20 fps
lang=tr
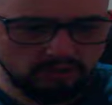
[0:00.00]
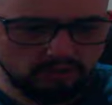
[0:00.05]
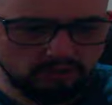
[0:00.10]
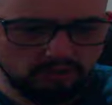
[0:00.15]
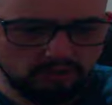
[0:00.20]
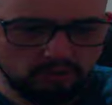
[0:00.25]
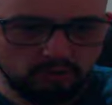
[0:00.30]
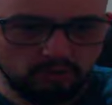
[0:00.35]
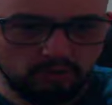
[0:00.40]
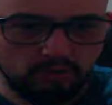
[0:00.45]

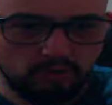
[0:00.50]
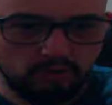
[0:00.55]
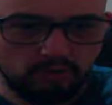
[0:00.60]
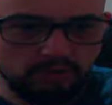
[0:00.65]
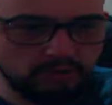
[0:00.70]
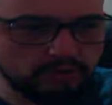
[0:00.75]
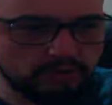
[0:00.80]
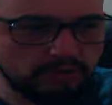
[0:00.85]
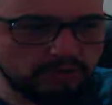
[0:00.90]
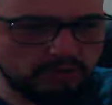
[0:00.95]
O
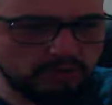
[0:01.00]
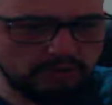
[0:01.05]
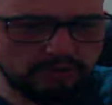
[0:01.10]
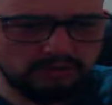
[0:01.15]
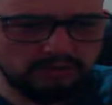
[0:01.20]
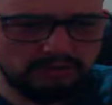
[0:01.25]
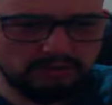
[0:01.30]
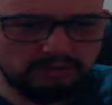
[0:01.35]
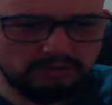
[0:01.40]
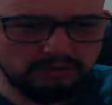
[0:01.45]
iyi lan.
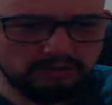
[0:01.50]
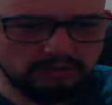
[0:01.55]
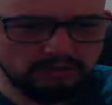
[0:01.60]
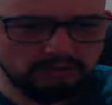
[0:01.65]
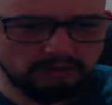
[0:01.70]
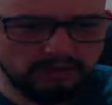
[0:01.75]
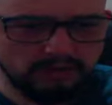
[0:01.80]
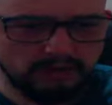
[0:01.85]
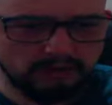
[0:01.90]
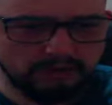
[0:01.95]

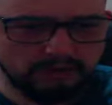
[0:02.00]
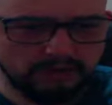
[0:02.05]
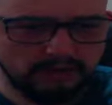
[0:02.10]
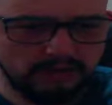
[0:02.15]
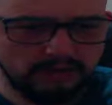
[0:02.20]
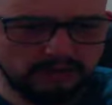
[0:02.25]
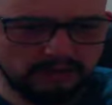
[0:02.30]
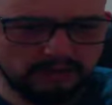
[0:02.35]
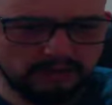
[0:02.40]
Bak bak.